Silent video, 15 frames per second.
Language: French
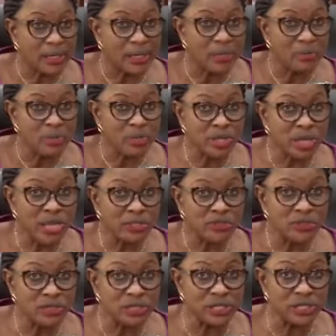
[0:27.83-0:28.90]
Les
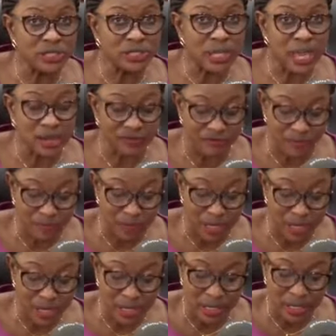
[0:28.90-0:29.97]
mutilations génitales
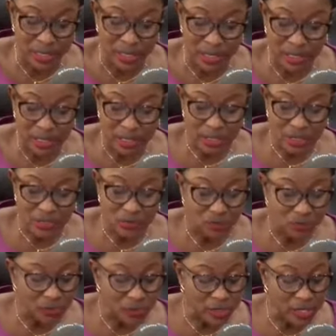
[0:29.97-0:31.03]
féminines
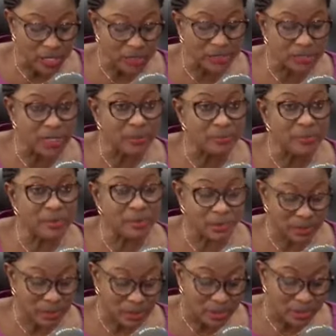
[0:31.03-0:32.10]
sont un ensemble
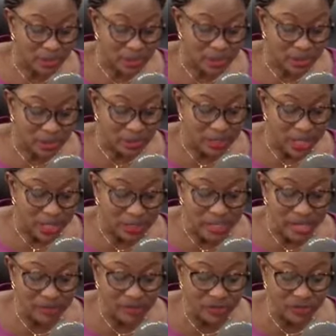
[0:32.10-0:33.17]

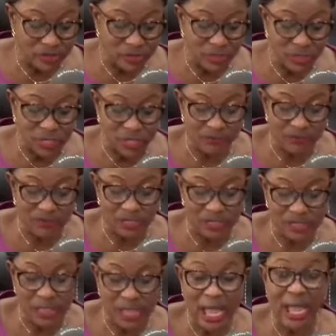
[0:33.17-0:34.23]
d'interventions qui
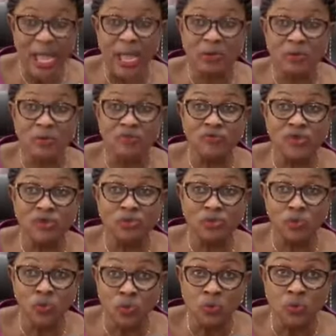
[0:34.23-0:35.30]
visent à enlever
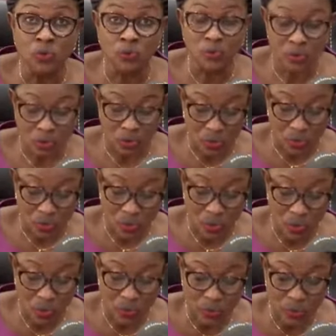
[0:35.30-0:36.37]
tout
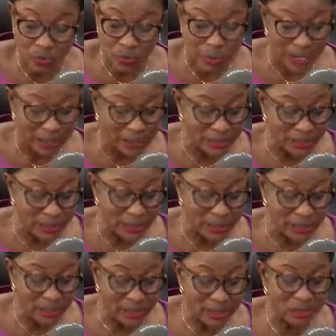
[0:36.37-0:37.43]
ou une partie
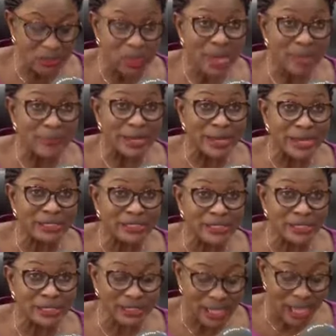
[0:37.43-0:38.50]
de l'appareil
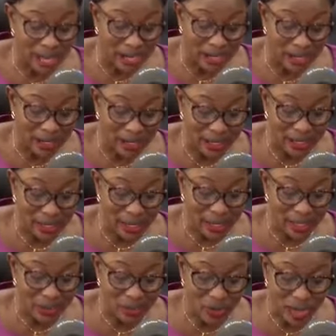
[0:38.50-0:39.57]
génital
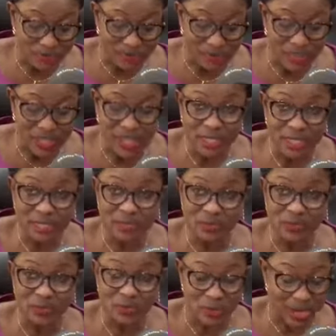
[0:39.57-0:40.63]
de la fille
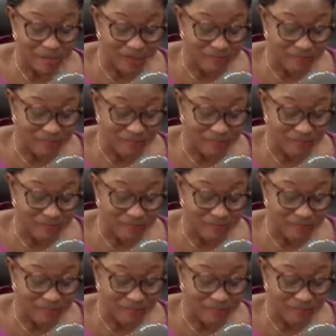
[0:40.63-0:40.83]
ou de la